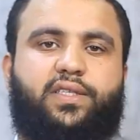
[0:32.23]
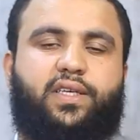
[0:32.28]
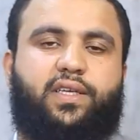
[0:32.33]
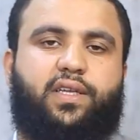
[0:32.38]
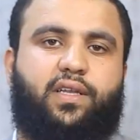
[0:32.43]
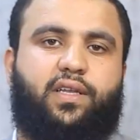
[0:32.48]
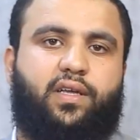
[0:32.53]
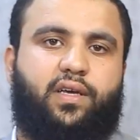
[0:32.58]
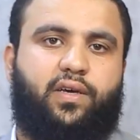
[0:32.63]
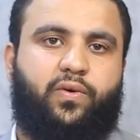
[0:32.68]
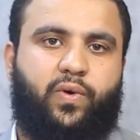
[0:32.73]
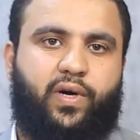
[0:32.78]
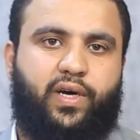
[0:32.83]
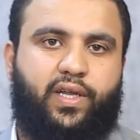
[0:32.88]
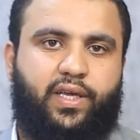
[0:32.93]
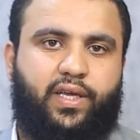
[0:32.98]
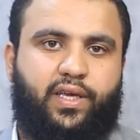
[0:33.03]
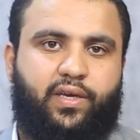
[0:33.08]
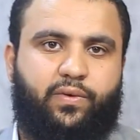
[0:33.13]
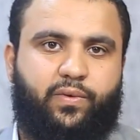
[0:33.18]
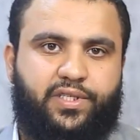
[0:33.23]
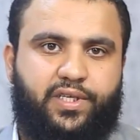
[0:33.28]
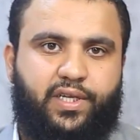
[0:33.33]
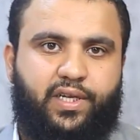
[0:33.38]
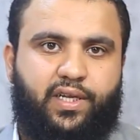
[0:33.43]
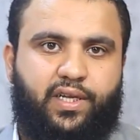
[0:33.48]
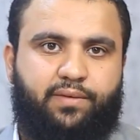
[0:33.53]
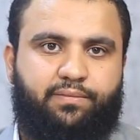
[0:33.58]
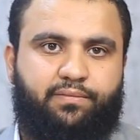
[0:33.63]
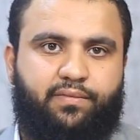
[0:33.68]
صلى الله عليه
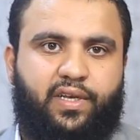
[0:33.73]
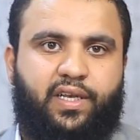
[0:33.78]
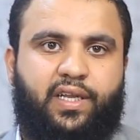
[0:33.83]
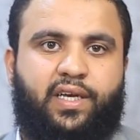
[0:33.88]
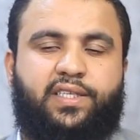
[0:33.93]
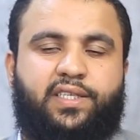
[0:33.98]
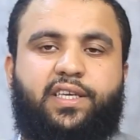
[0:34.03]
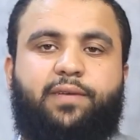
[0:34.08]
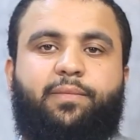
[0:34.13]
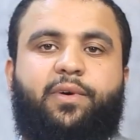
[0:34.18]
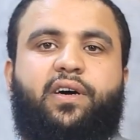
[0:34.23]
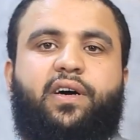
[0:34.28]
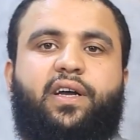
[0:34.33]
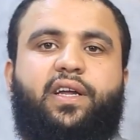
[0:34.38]
وسلم لا سبق